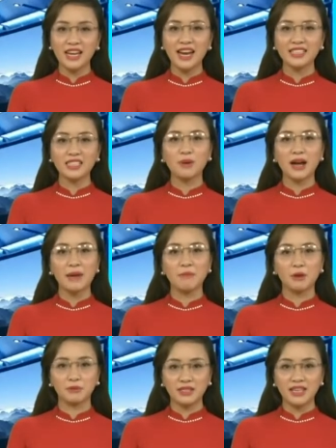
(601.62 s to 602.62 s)
nhất là trong các em
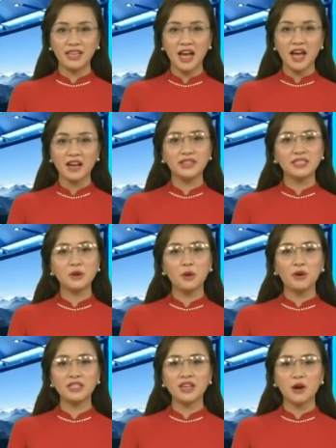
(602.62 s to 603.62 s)
học sinh, với sự
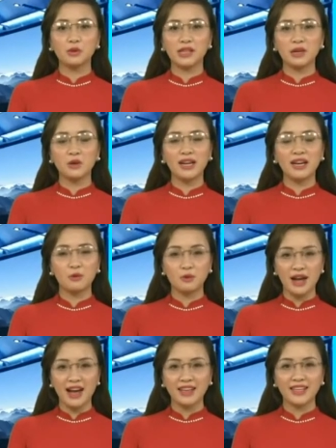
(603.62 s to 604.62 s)
hỗ trợ của Thành đoàn Lào
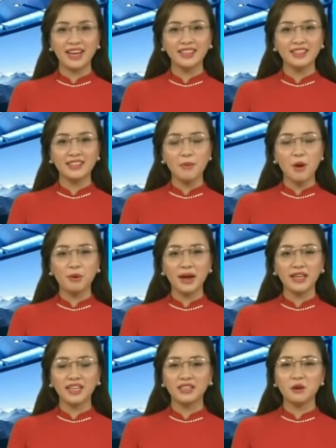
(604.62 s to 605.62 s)
Cai. Từ năm học
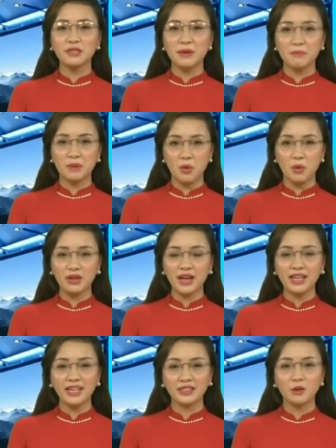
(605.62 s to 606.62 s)

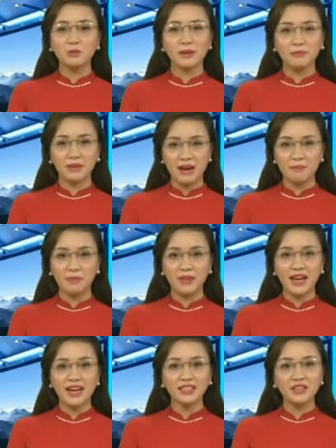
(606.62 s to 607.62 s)
2014-2015,
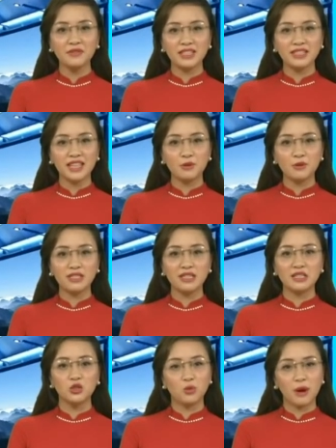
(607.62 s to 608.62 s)
Thư viện Xanh của
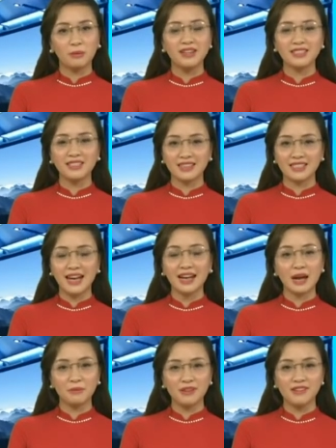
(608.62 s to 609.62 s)
Trường Trung học Cơ sở xã
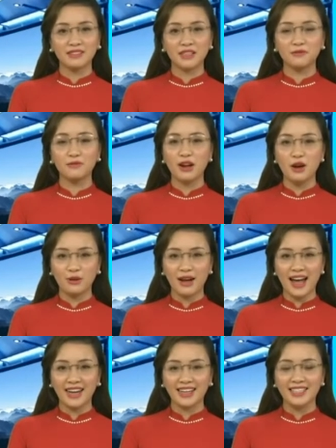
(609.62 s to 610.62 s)
Cam Đường, thành phố Lào
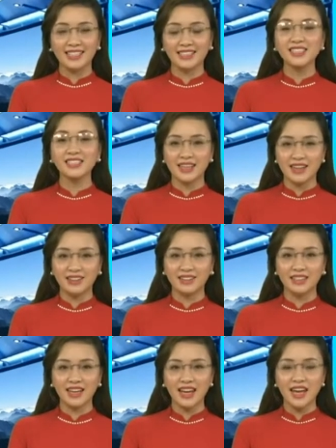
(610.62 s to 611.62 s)
Cai đã chính thức ra
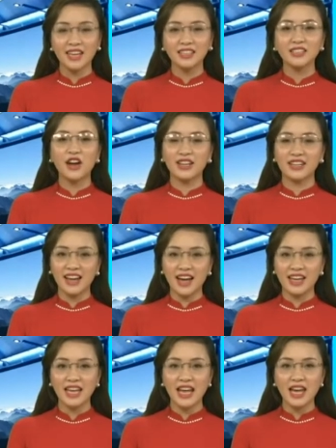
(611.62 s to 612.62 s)
đời. Từ đó đến
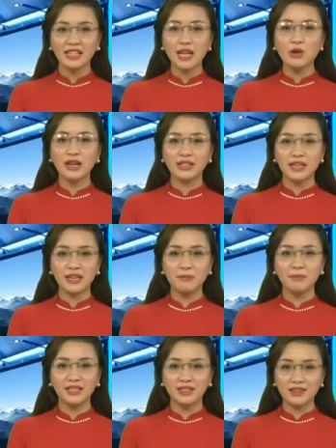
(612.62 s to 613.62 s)
nay, đây luôn là địa
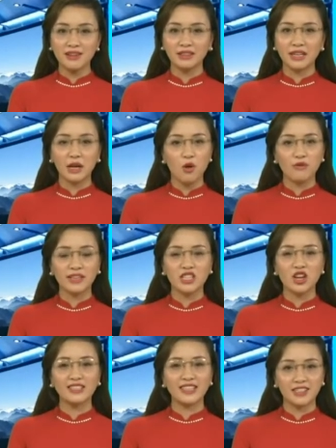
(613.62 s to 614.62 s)
điểm lý tưởng để cô và
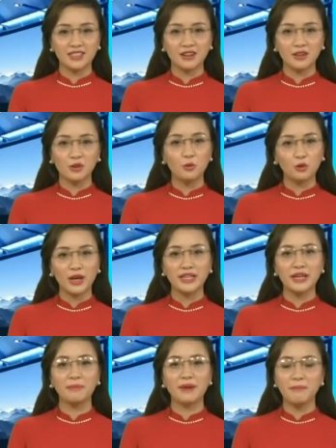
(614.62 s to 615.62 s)
trò nhà trường cùng thỏa
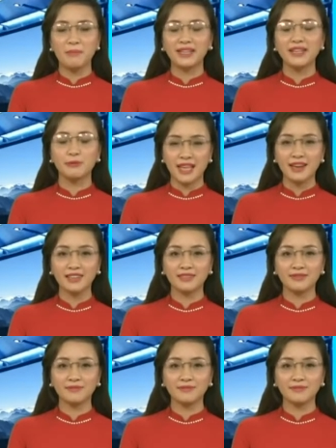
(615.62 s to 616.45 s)
niềm đam mê đọc sách.